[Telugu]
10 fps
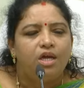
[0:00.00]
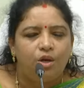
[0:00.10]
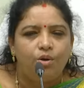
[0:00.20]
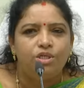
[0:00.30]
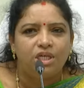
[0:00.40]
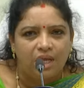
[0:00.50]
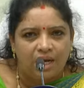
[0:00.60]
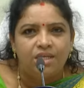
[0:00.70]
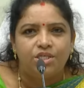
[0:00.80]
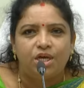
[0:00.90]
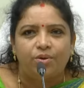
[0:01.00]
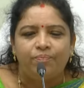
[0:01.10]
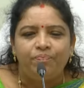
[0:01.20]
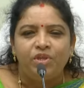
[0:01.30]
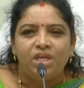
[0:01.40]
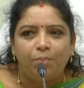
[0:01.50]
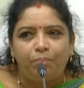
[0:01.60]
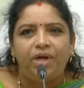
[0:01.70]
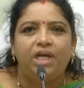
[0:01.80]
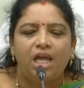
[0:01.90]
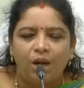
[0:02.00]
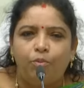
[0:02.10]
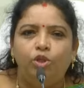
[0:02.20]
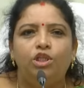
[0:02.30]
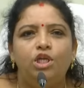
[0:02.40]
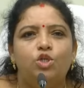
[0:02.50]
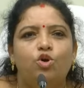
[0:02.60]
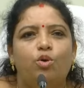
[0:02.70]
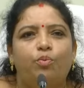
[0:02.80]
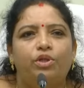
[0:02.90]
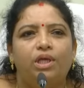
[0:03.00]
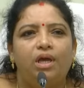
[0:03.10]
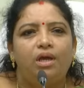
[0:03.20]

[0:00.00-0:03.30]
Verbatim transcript: ఈరోజు ఇలా ఇచ్చారు ఇప్పటికైనా బుద్ధి తెచ్చుకోకపోతే